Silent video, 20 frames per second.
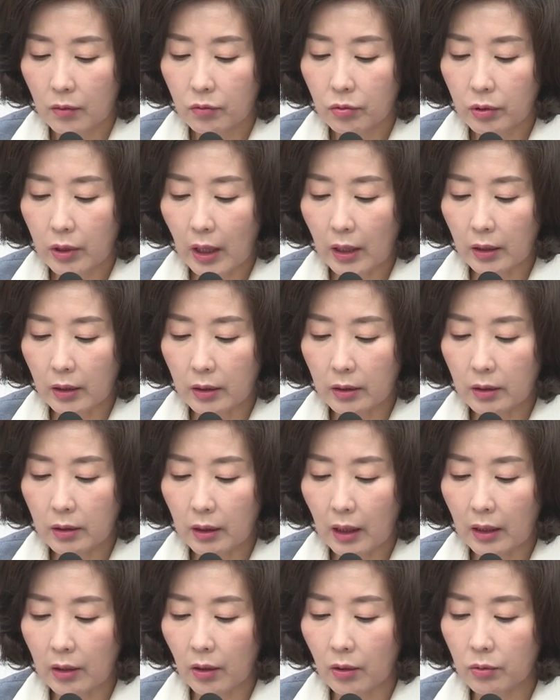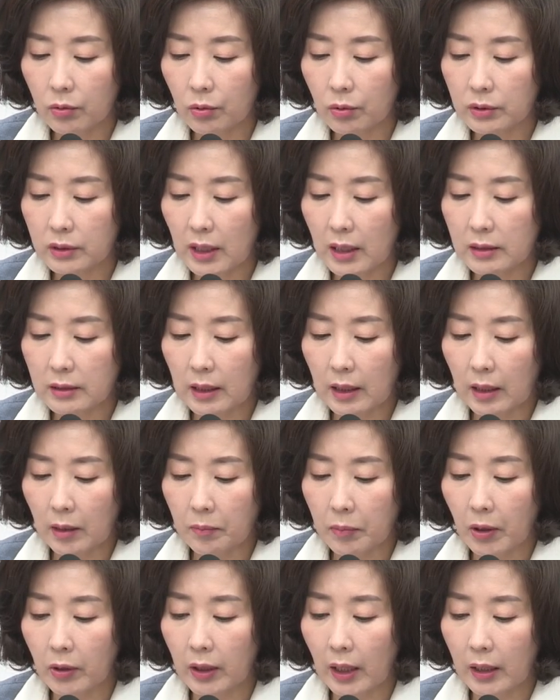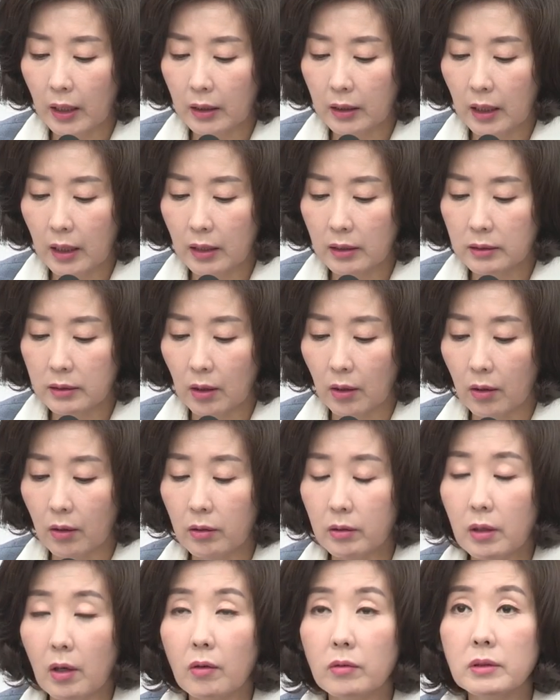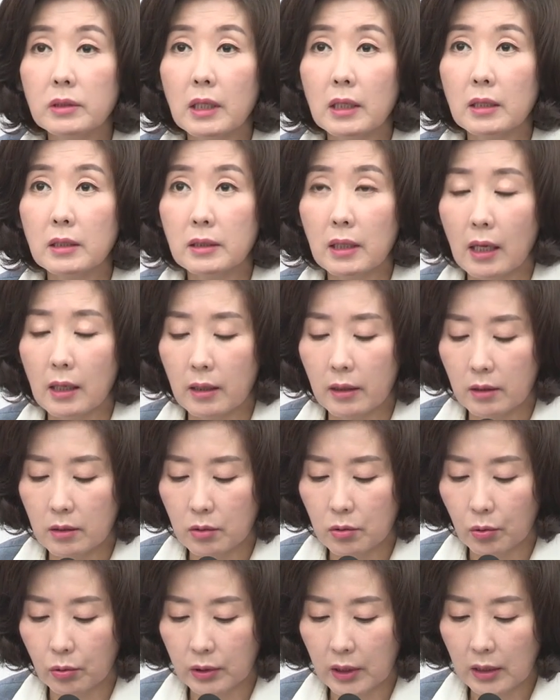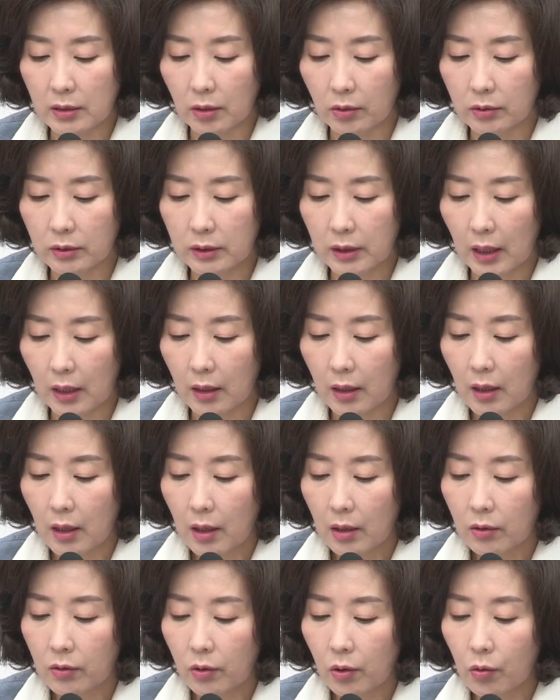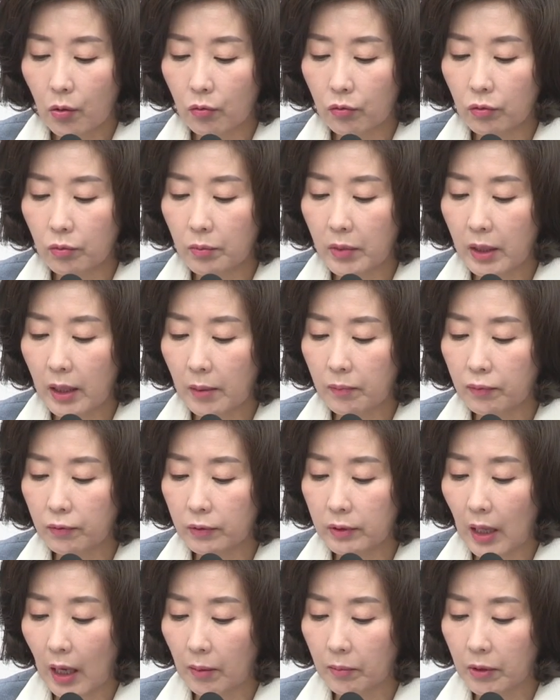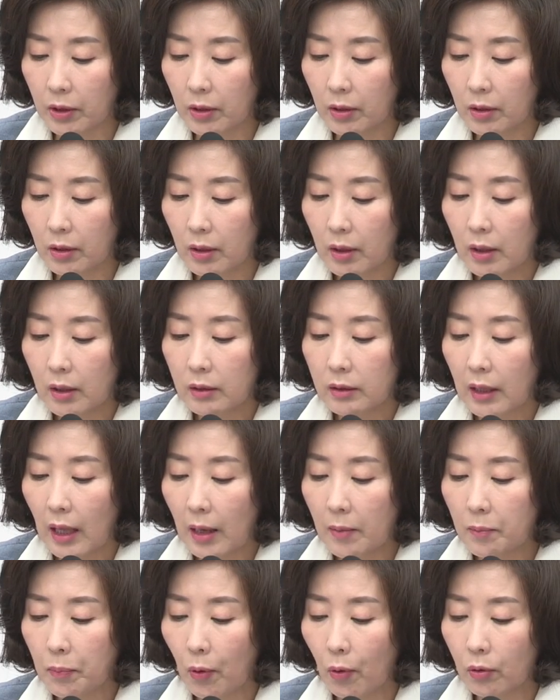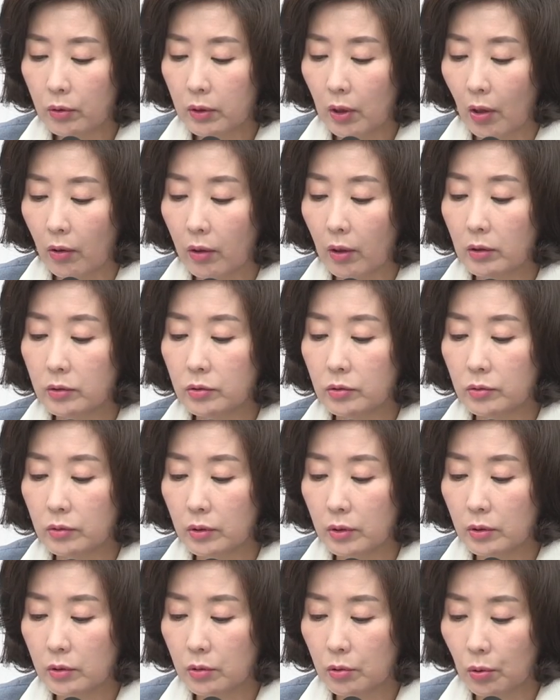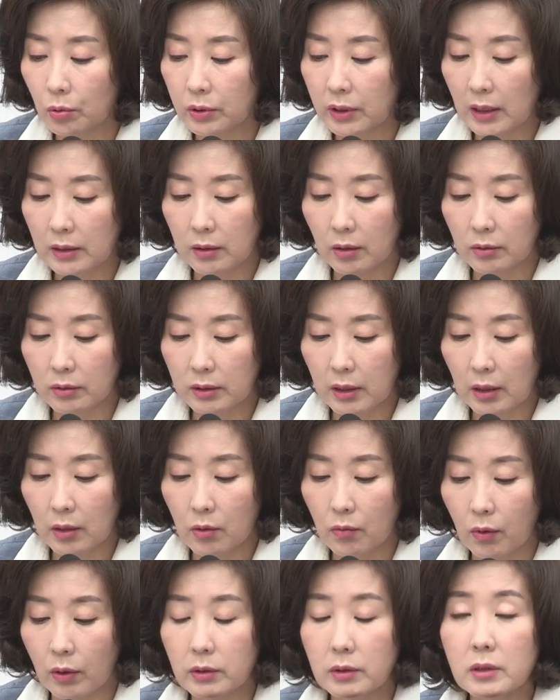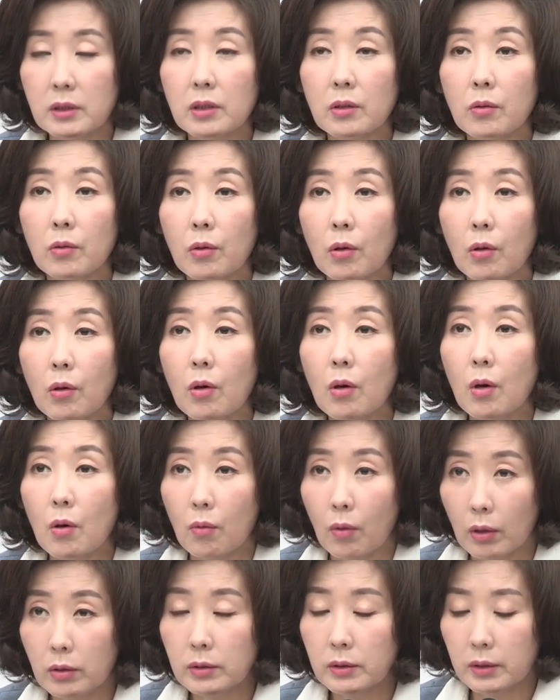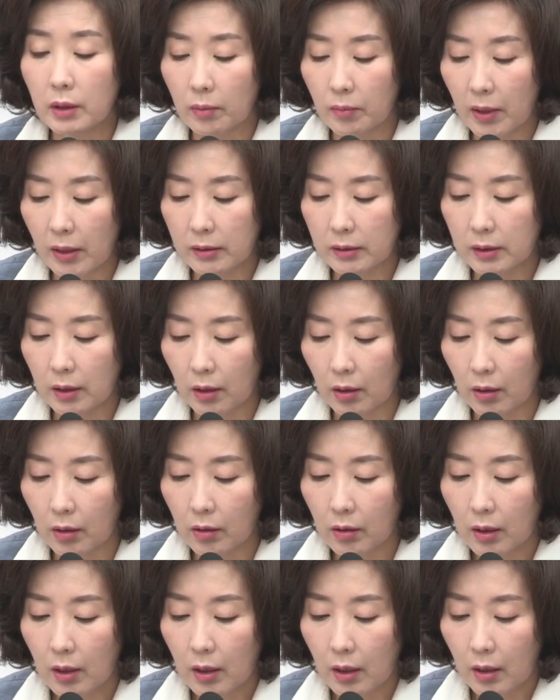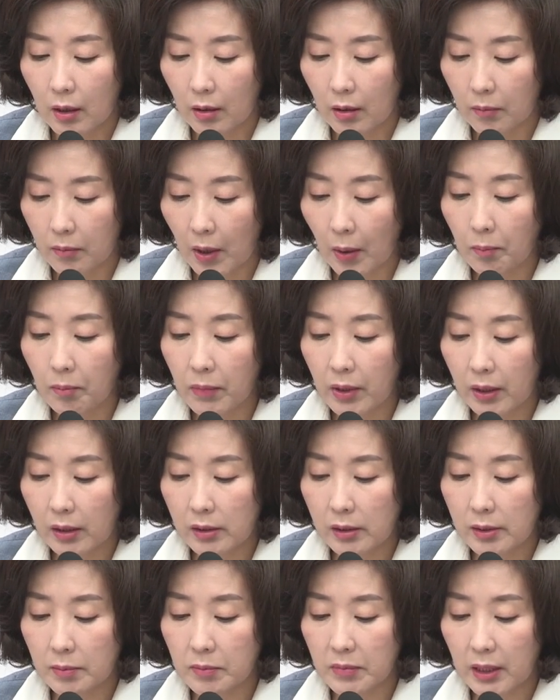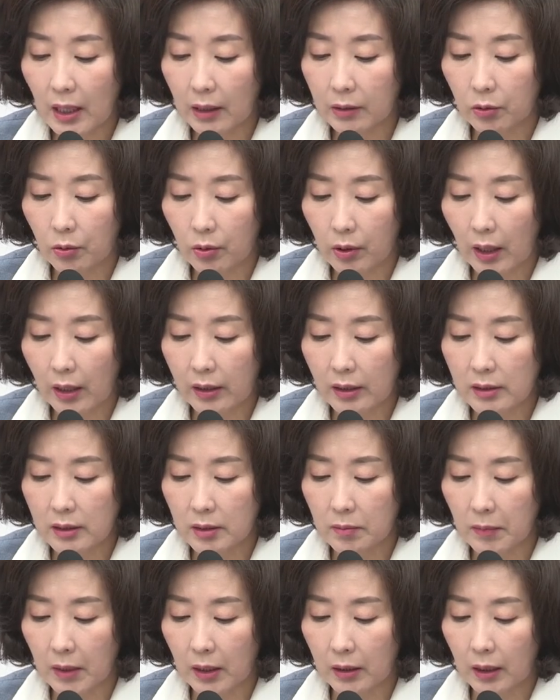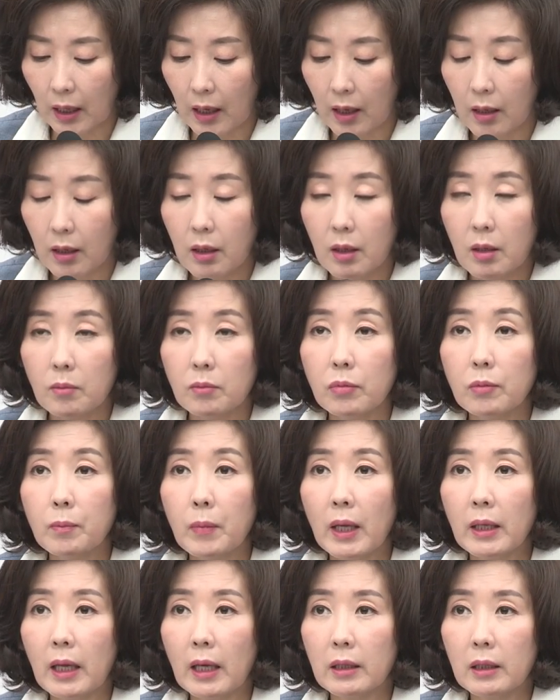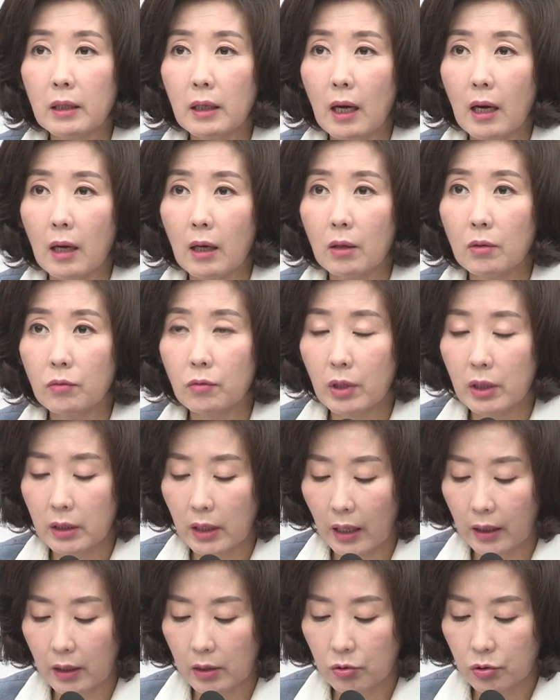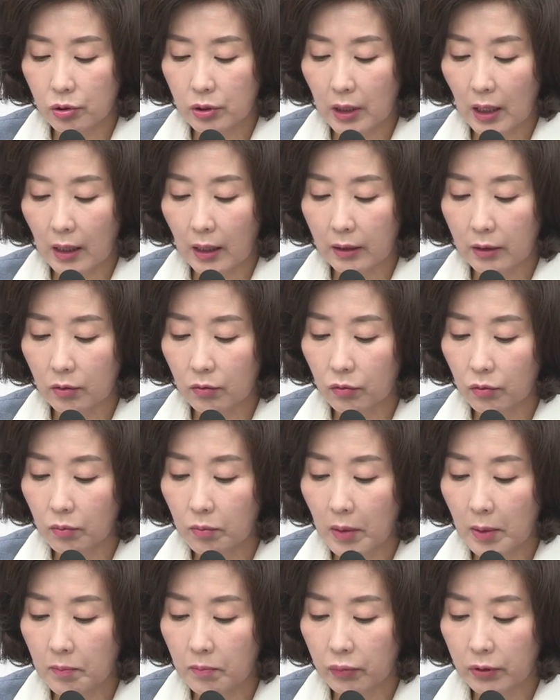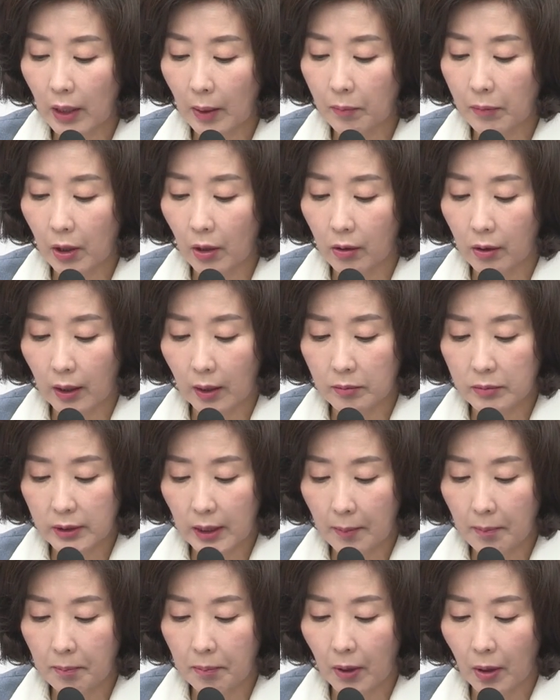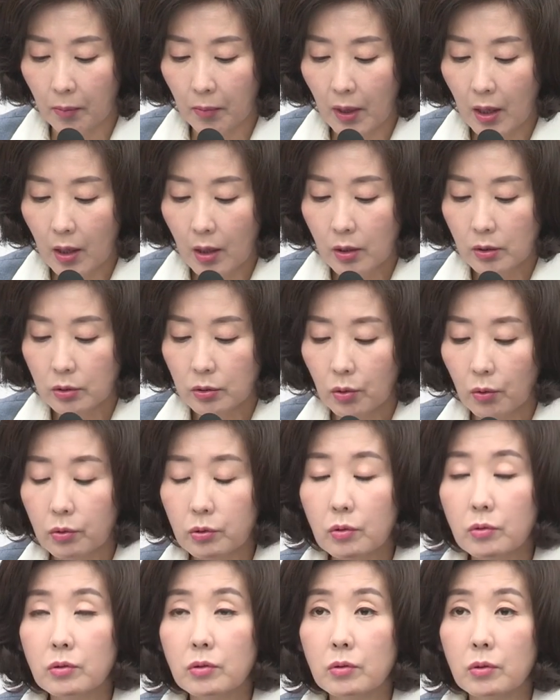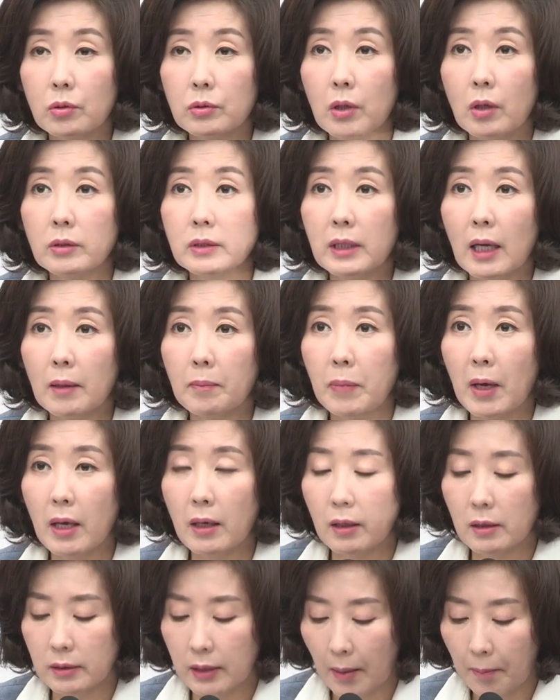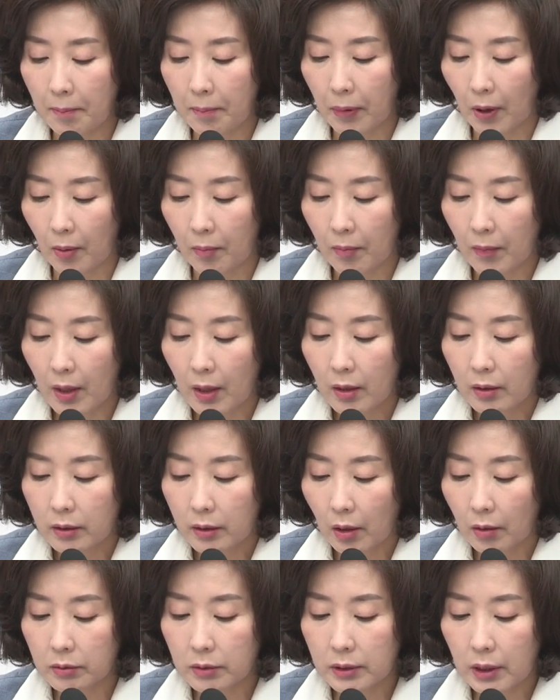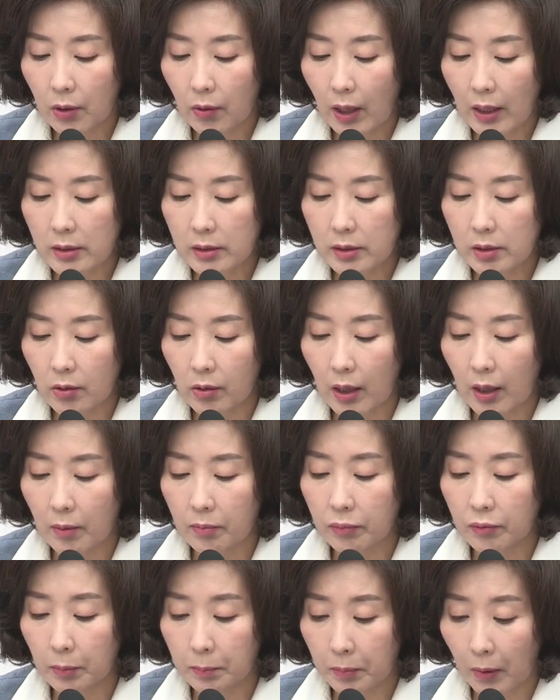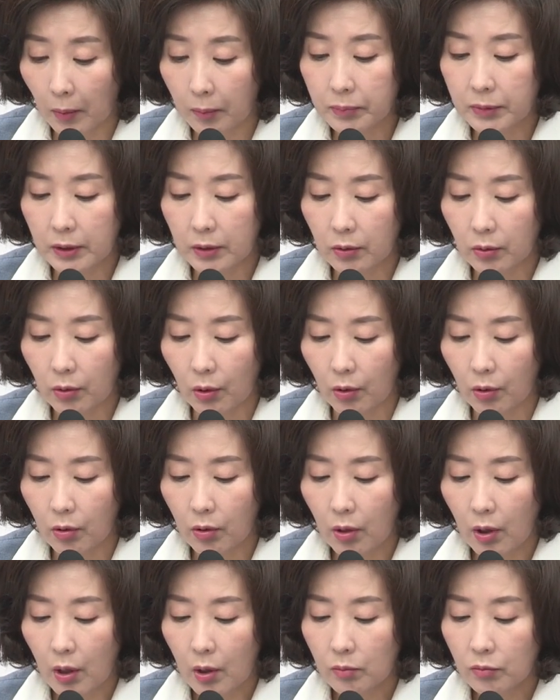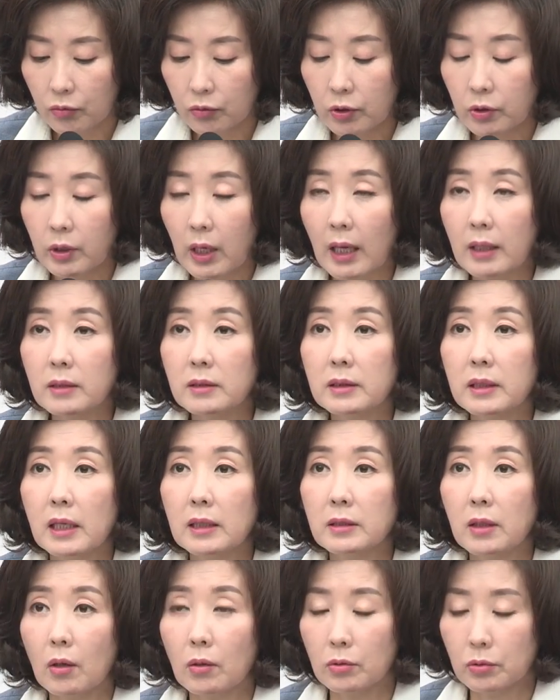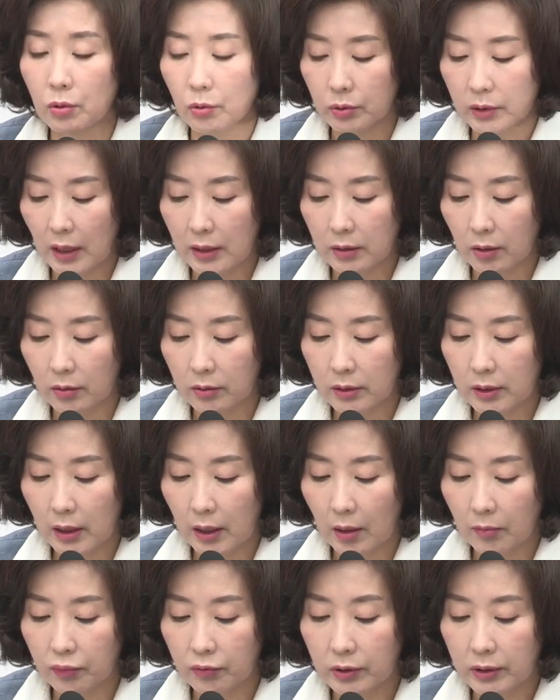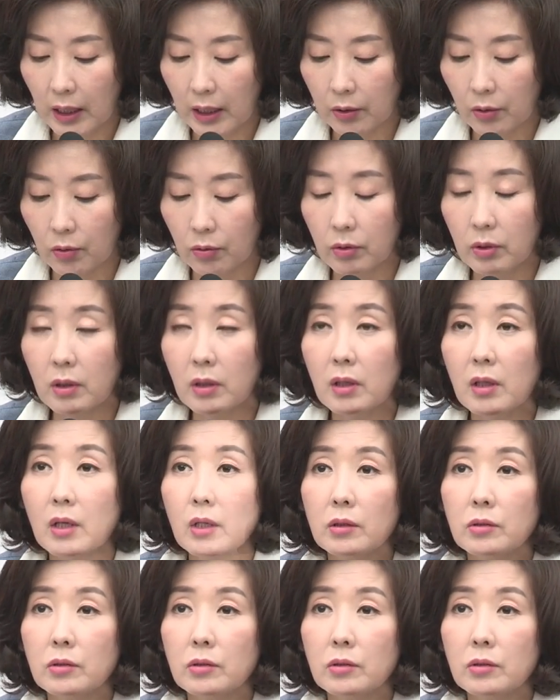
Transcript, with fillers: 국회는 내년도 세제 개편안에 대해서 경제를 살리는 조세정책 그리고 국민의 부담을 대폭 덜어주는 조세정책을 원칙으로 원점에서 면밀히 심사하도록 하겠습니다. 뿐만 아니라 우리 당이 주장하는 국민부담경감 삼 법, 소득주도 성장 폐기 삼 법, 경제활성화법 등으로 무능한 재정조세정책의 부작용을